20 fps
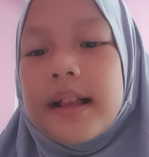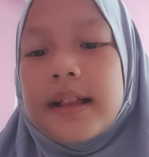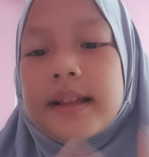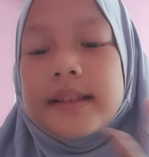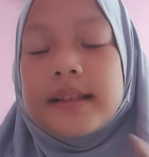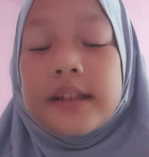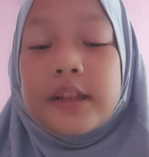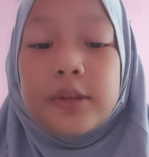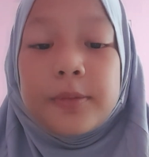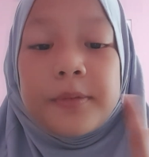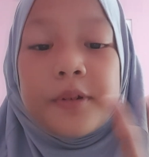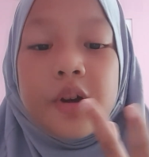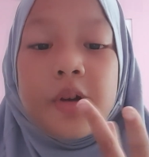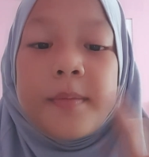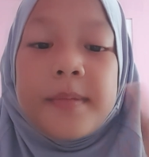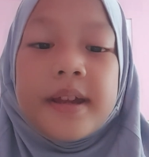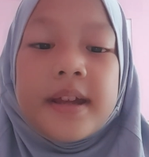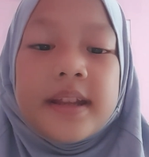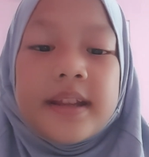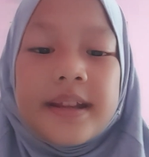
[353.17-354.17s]
Jangan lupa
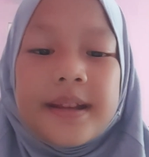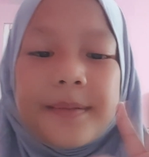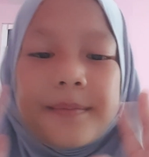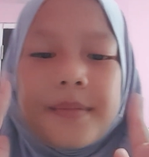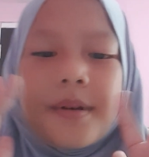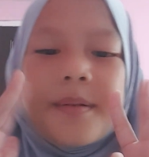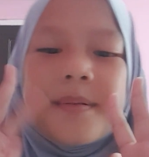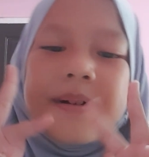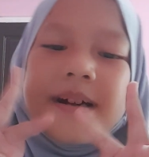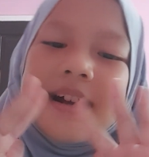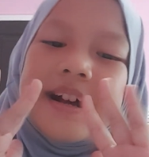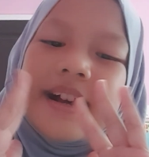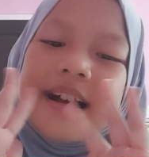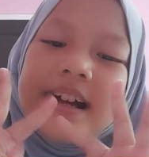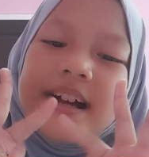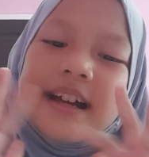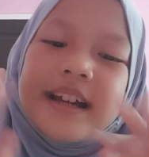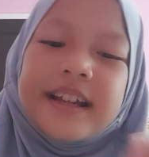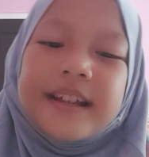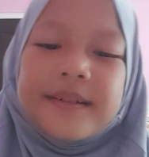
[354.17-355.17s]
komen, dan
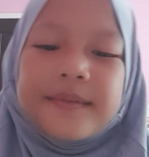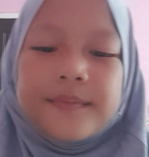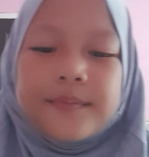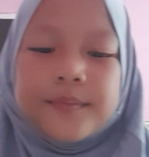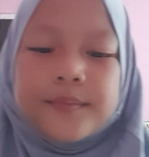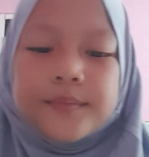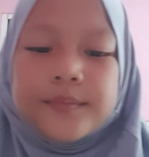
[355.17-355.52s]
bye-bye.